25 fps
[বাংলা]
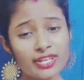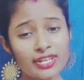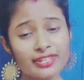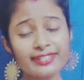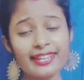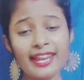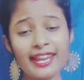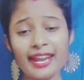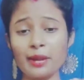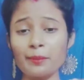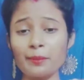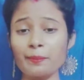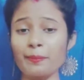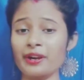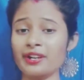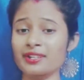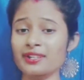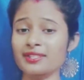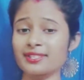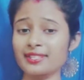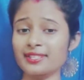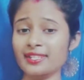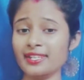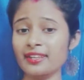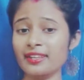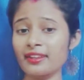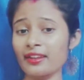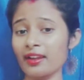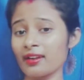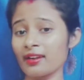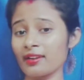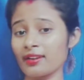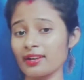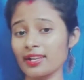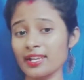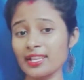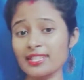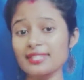টেন পার্সেন্ট
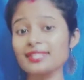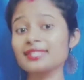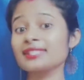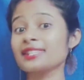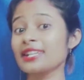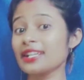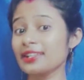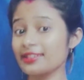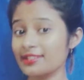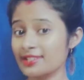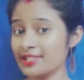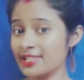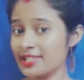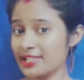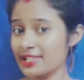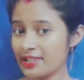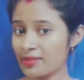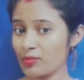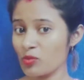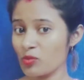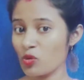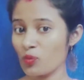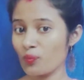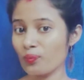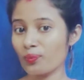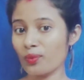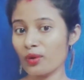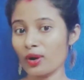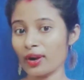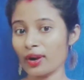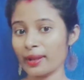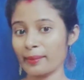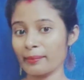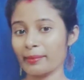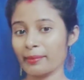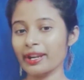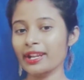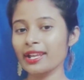হেয়ার ইনস্ট্যান্টলি রিমুভ
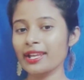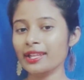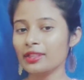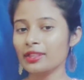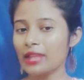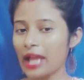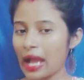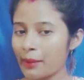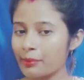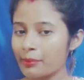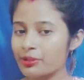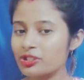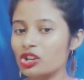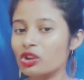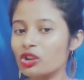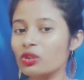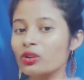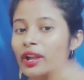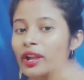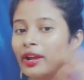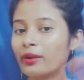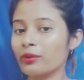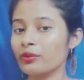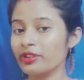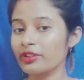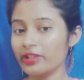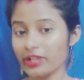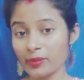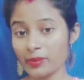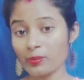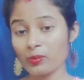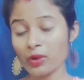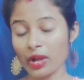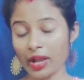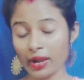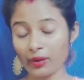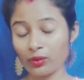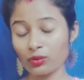করে মানে আমি যখন এখন রিম
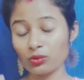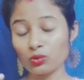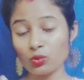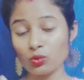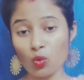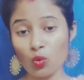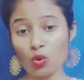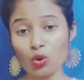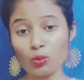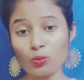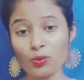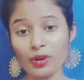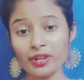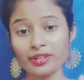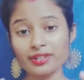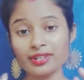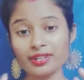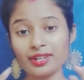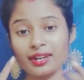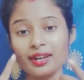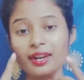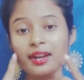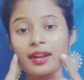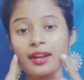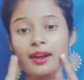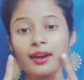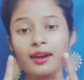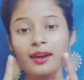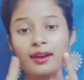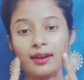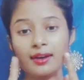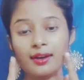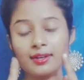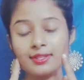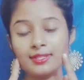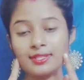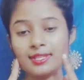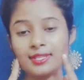এখন করবো এটা
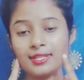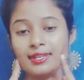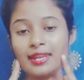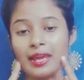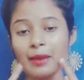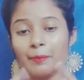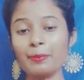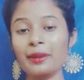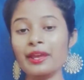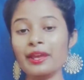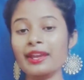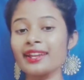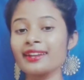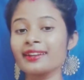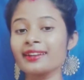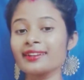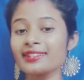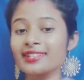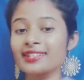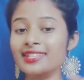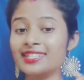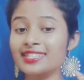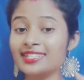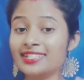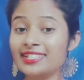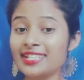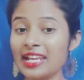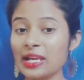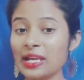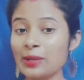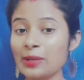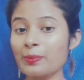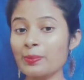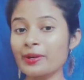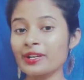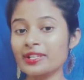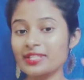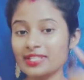স্কিনে অ্যাপ্লাই এটা জাস্ট টেন
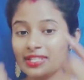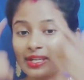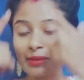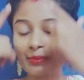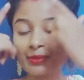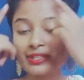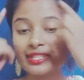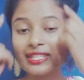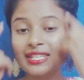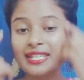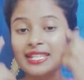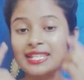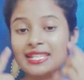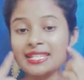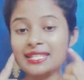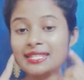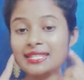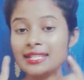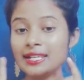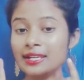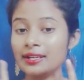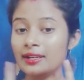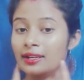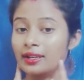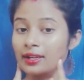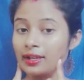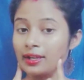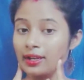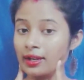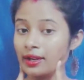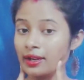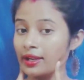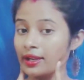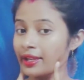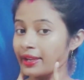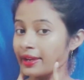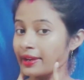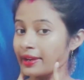পার্সেন্ট আমার স্কিনে যা
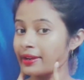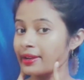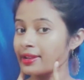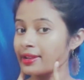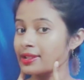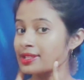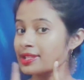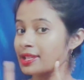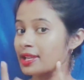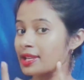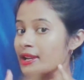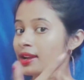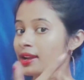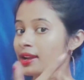হেয়ার আছে